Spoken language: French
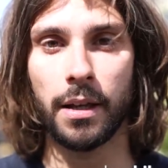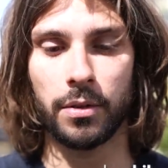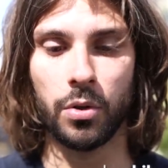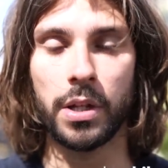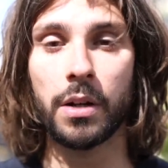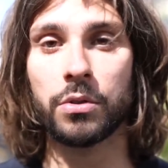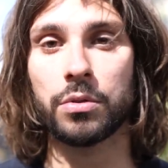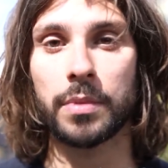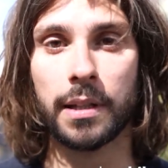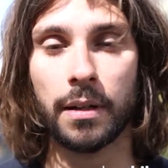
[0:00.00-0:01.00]
le lien que
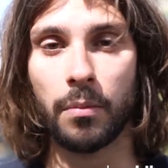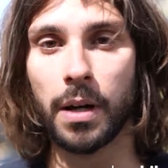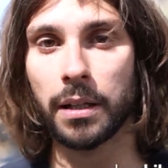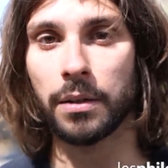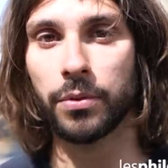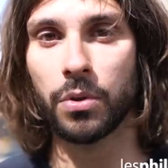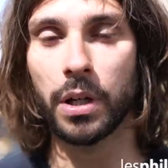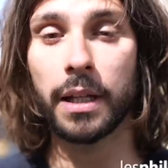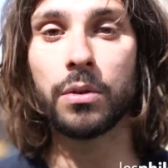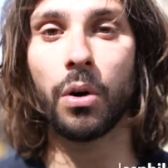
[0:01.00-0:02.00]
je mettrai en barre d'infos,
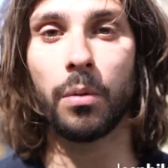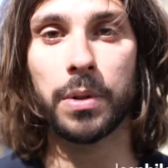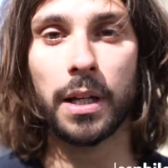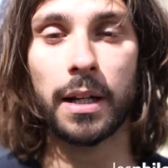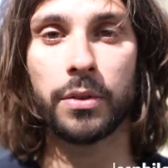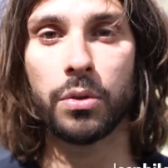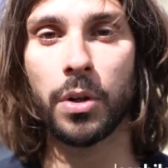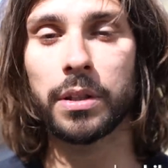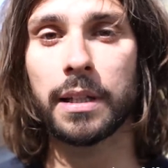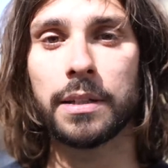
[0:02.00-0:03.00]
et de remplir la
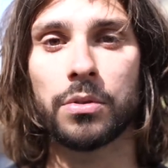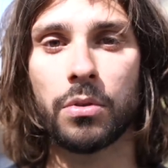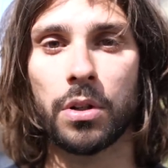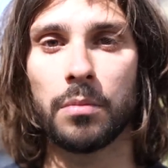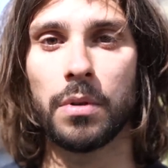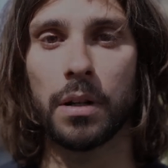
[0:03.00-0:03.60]
demande d'adhésion au club.